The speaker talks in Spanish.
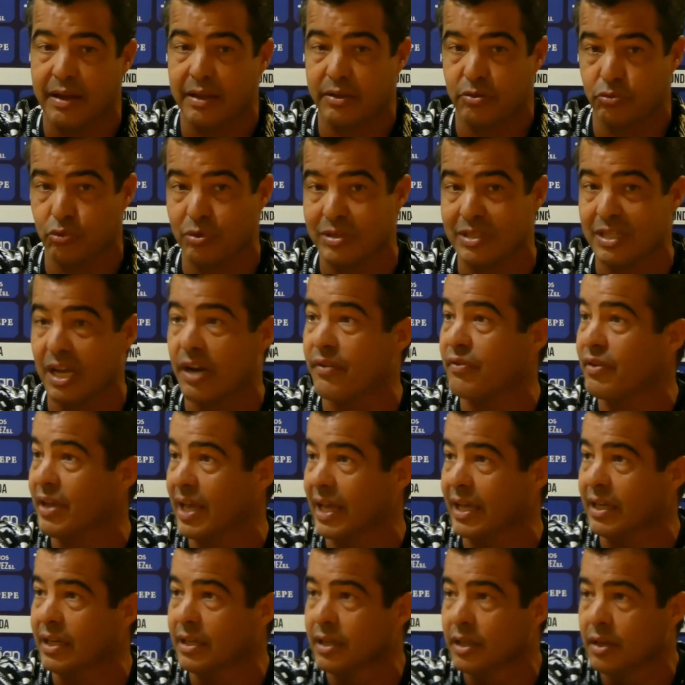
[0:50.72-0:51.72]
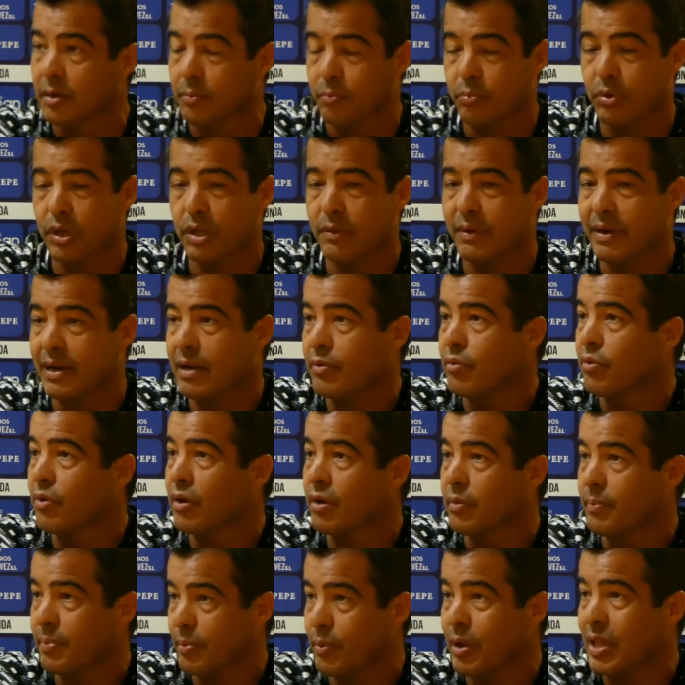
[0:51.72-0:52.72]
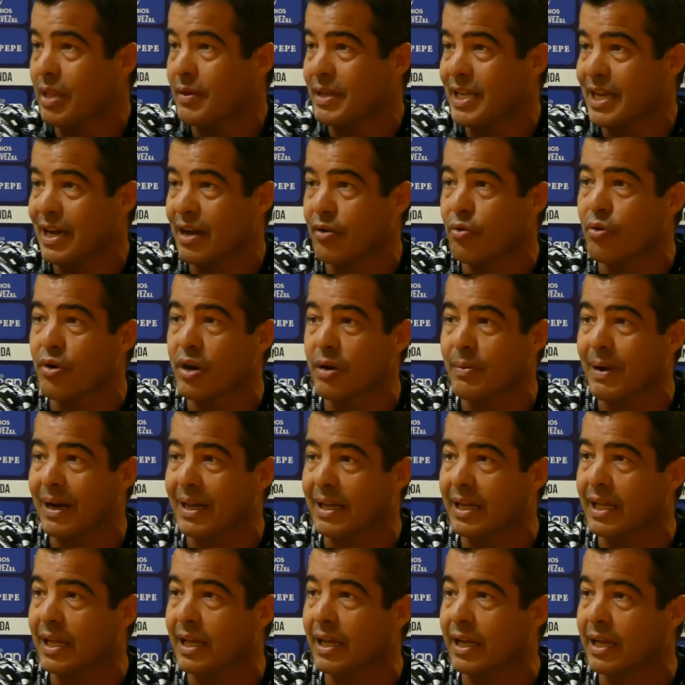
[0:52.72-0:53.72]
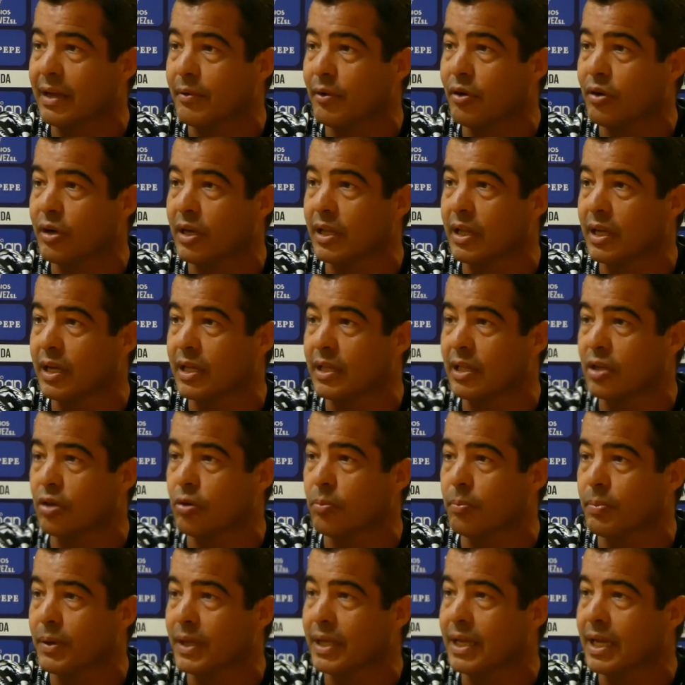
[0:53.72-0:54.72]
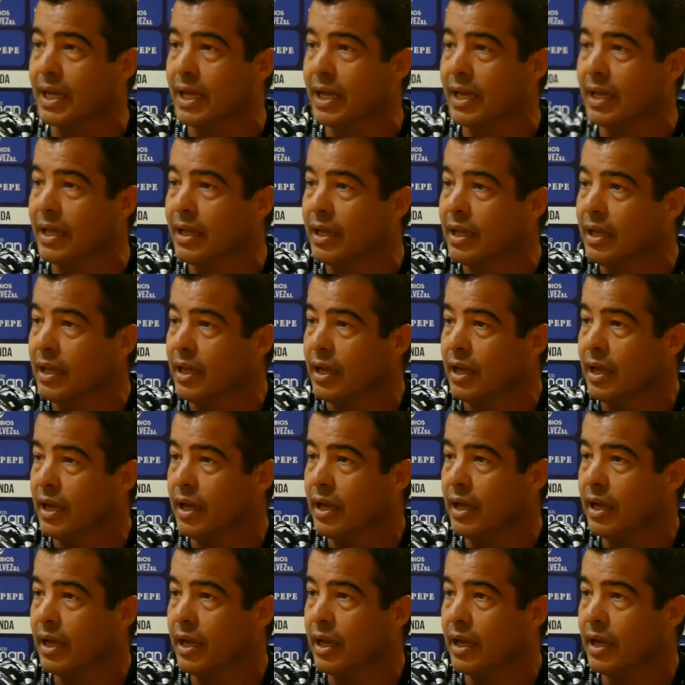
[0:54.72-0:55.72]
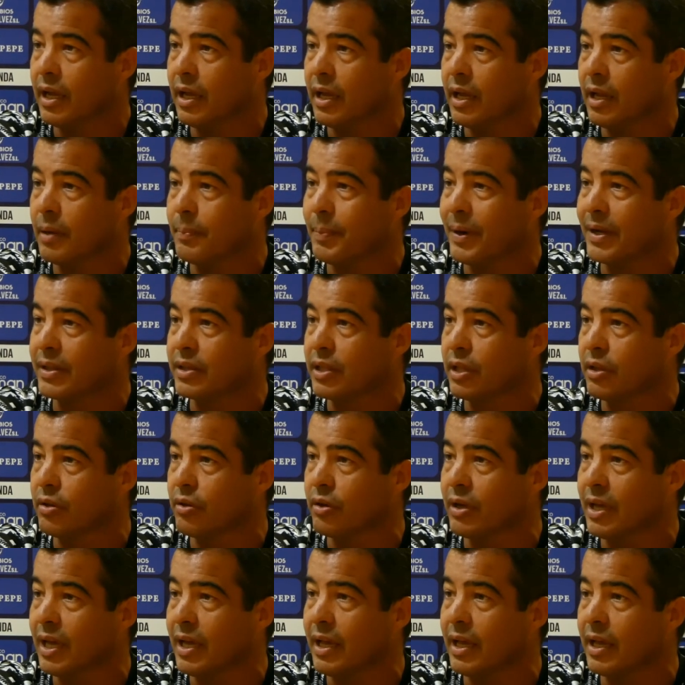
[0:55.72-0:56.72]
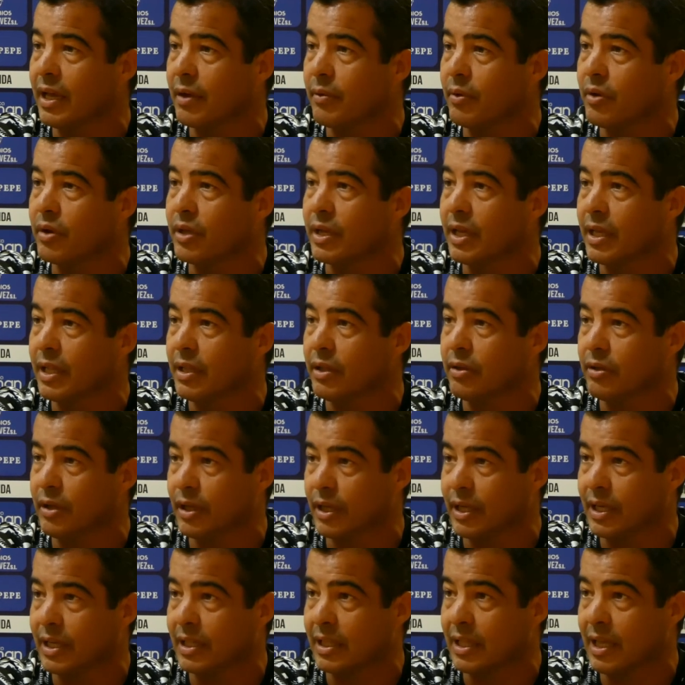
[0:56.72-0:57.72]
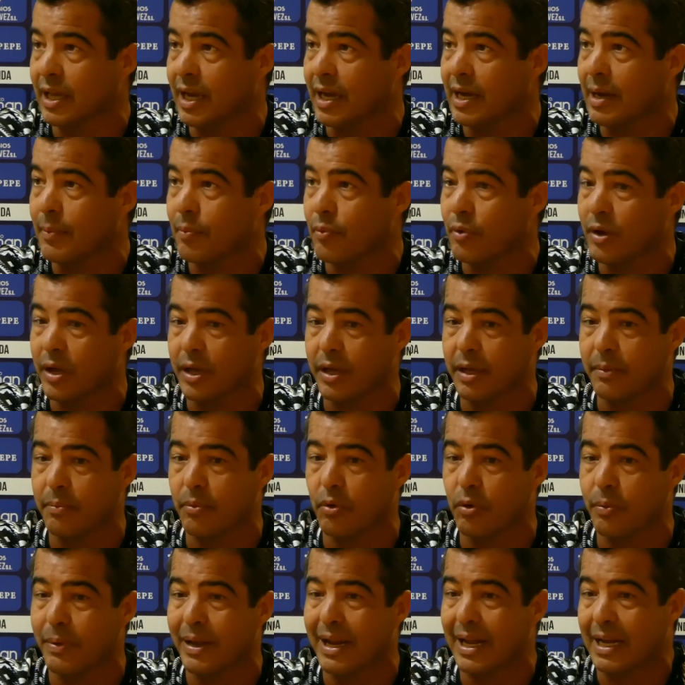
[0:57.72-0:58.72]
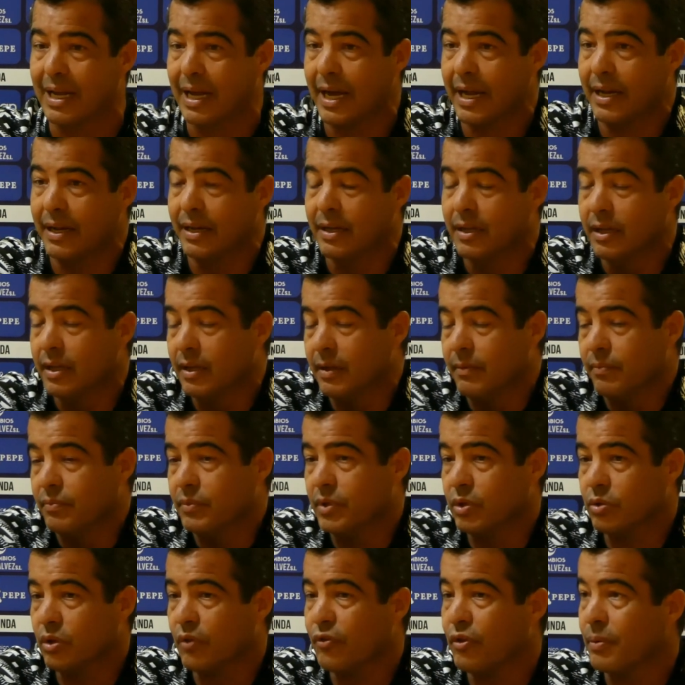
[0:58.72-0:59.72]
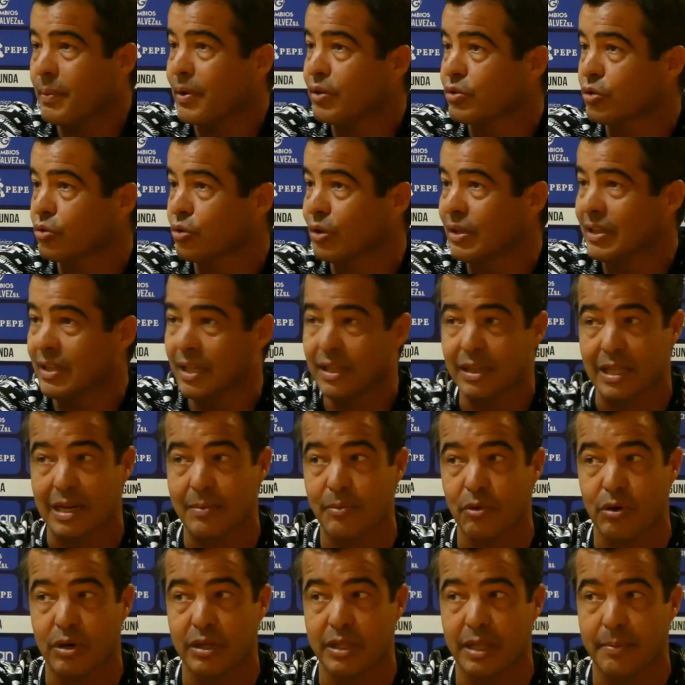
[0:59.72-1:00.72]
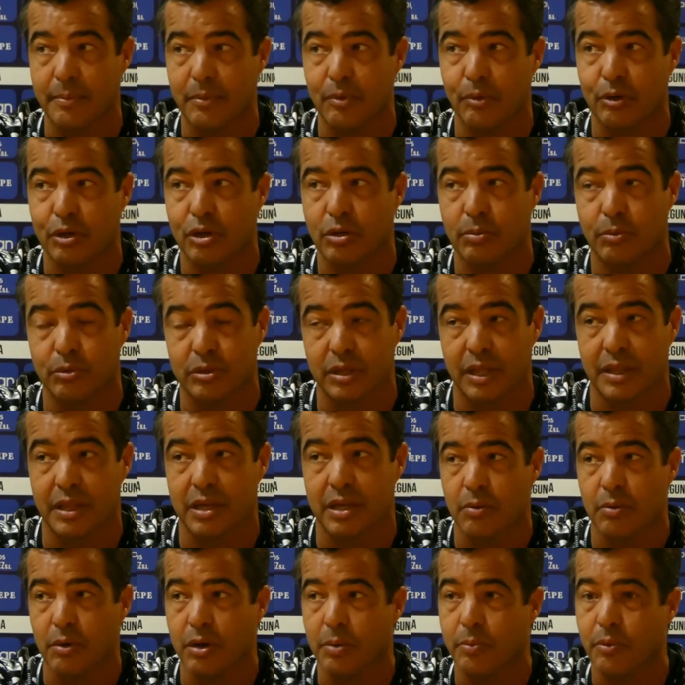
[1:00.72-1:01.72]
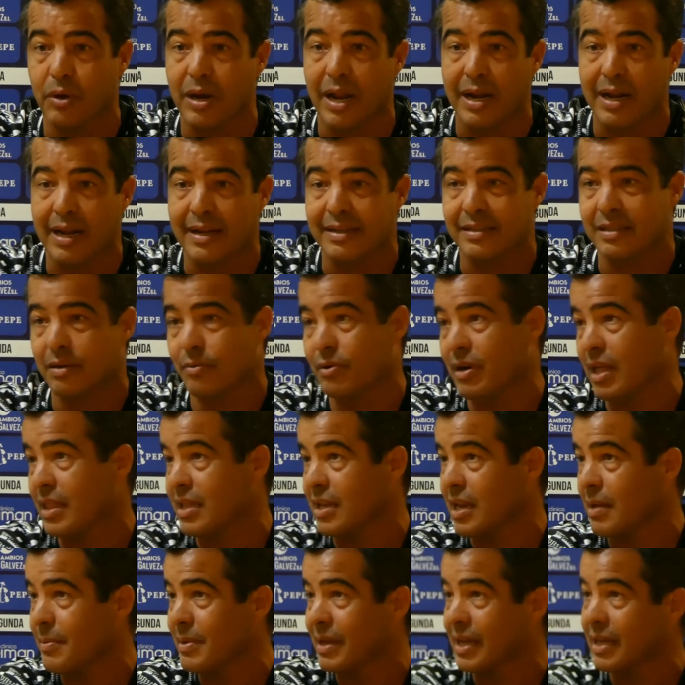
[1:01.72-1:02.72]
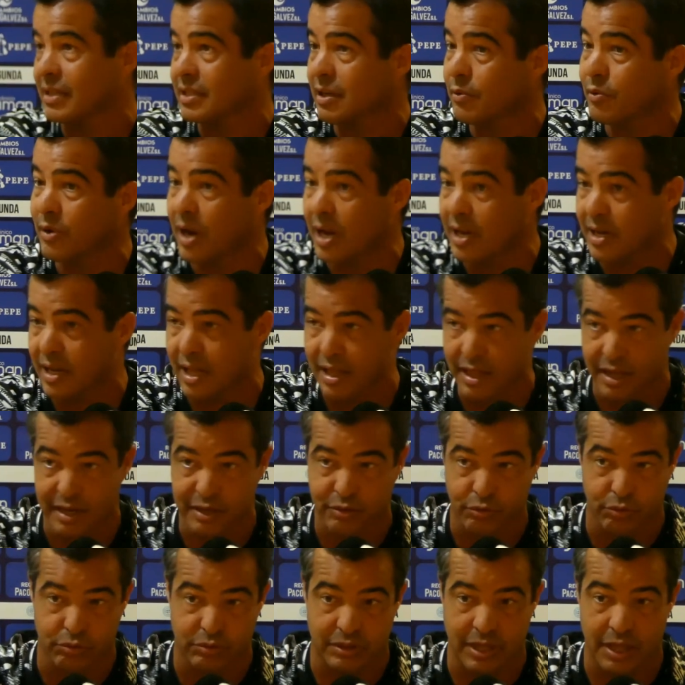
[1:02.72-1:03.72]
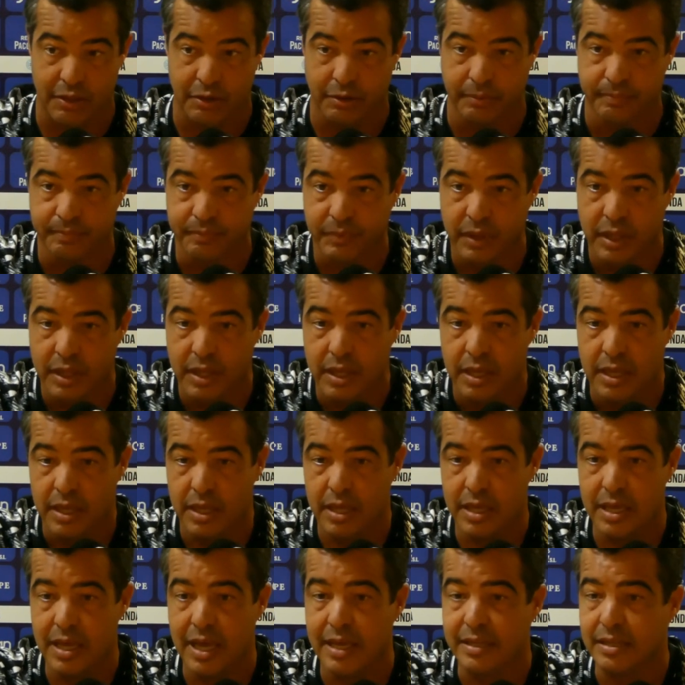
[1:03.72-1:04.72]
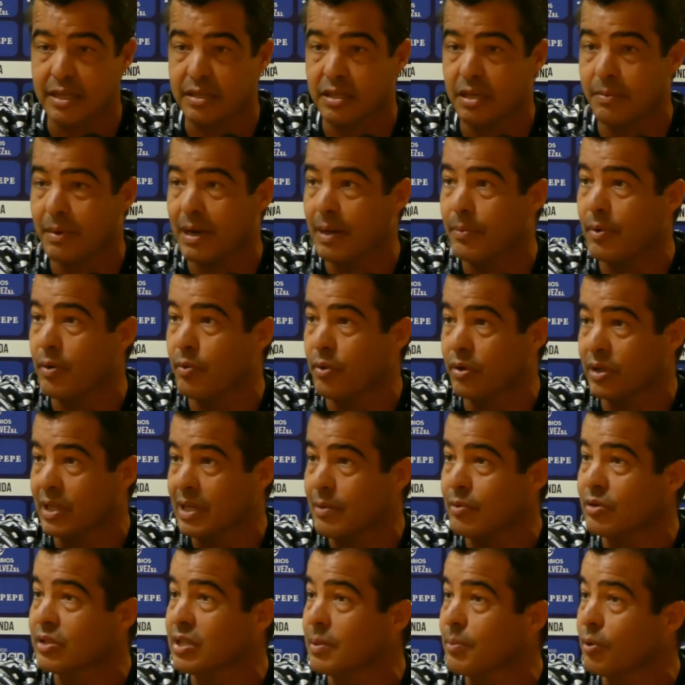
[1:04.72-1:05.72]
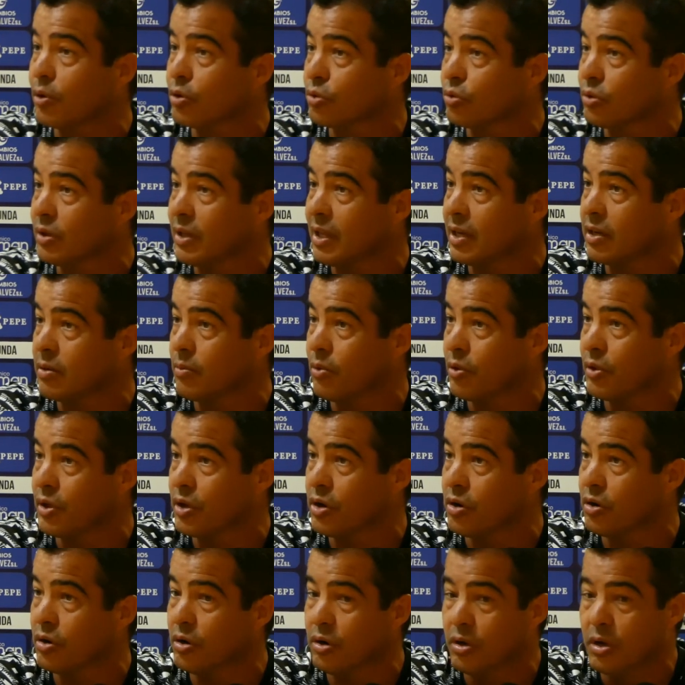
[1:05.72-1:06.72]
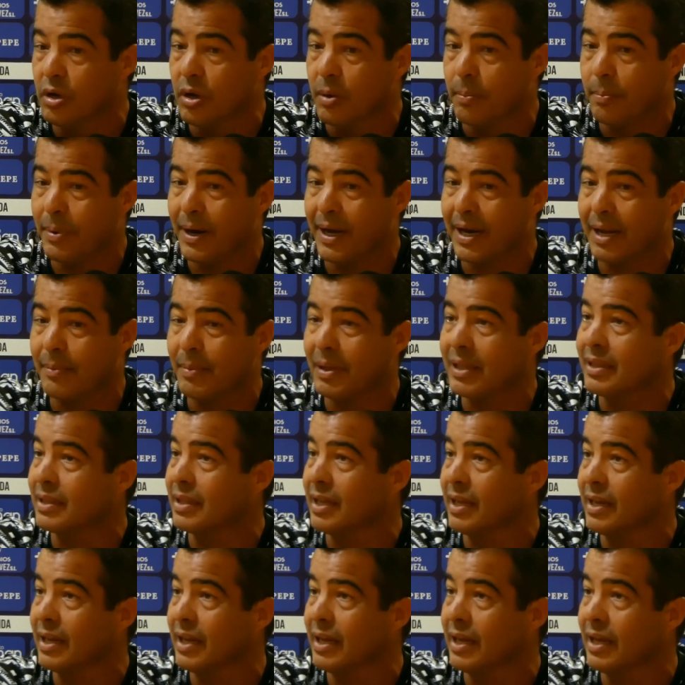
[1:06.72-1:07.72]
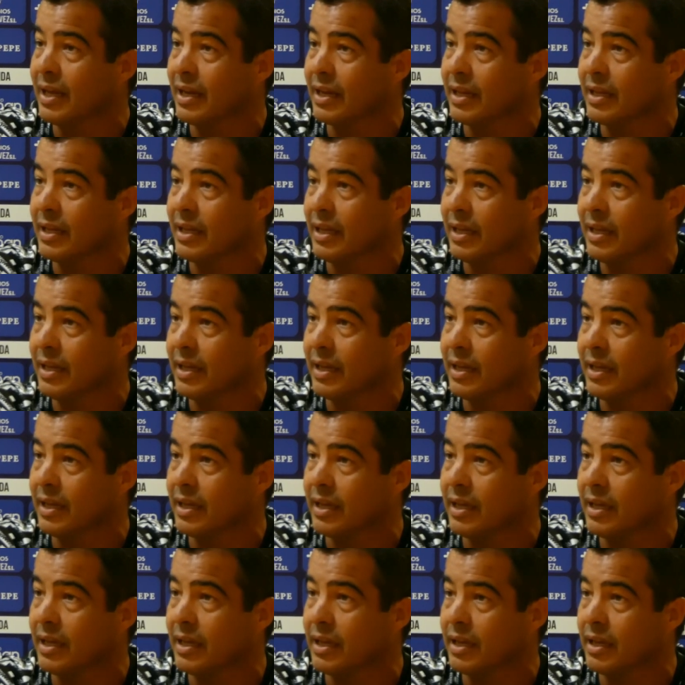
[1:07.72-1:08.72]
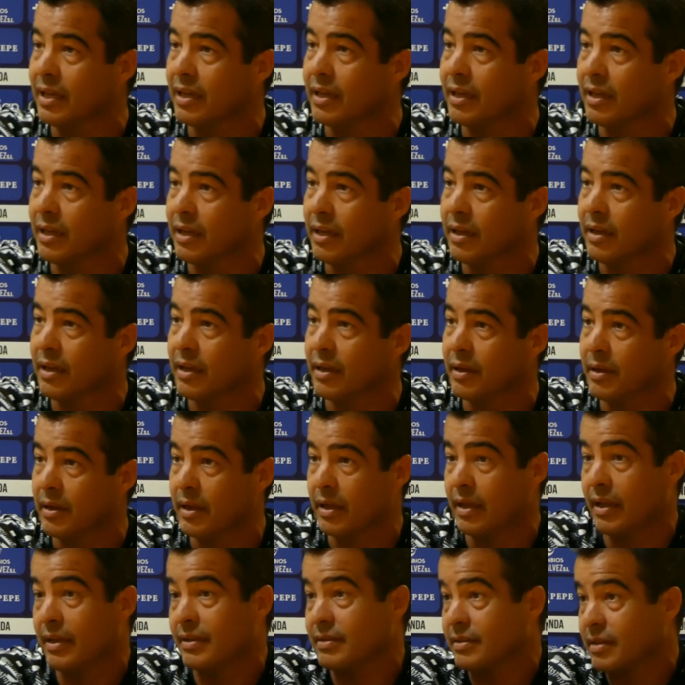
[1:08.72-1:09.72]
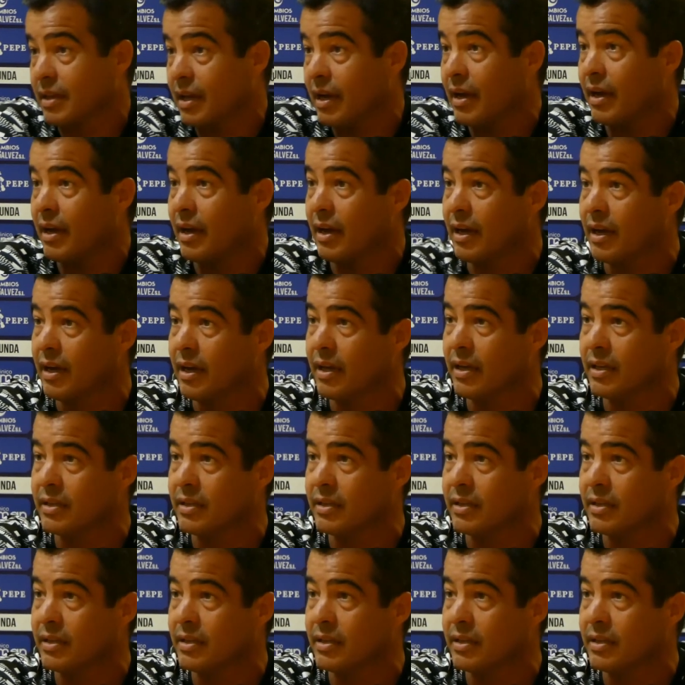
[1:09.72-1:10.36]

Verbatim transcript: tú estar bien, puede, venir puede llegar un rival que, que bueno, que, te complique el partido y que, que, y que te haga, pues, volver a caer de todas formas, nosotros intentaremos, como te bueno, pues esa buena dinámica, esa buena línea de resultados. Y esta semana, pues, tenemos esa oportunidad, como digo, para mantener eh, eh, esa,